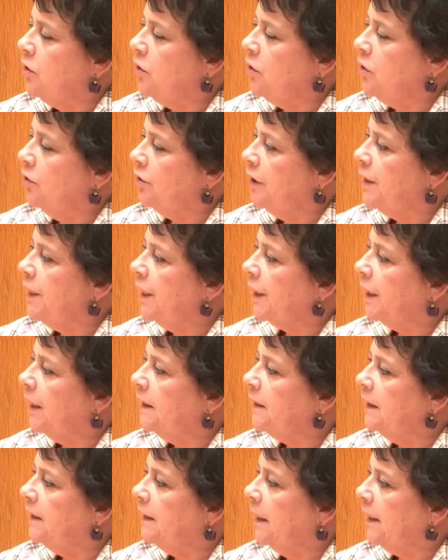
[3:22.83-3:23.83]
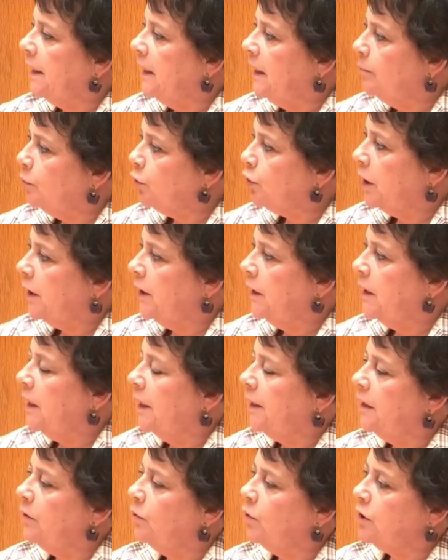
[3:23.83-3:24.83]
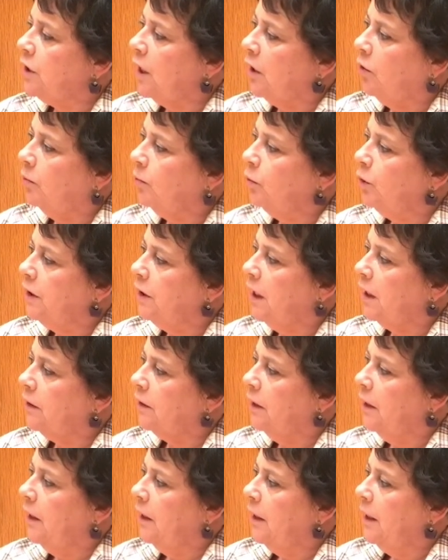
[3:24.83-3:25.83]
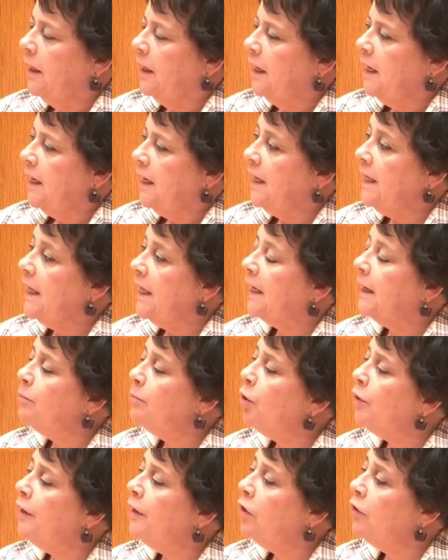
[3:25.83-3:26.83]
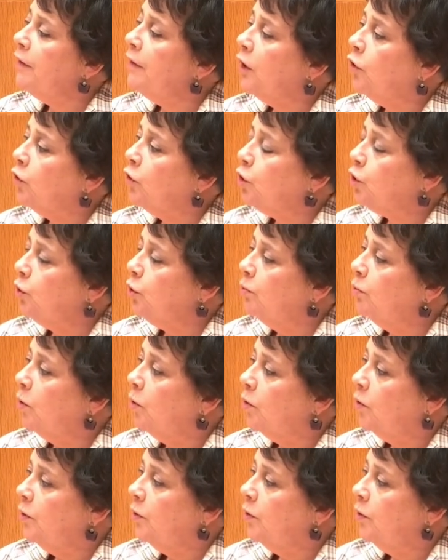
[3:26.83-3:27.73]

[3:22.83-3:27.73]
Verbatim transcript: de energética queremos generar en nuestra comunidad y de qué modelo de consumo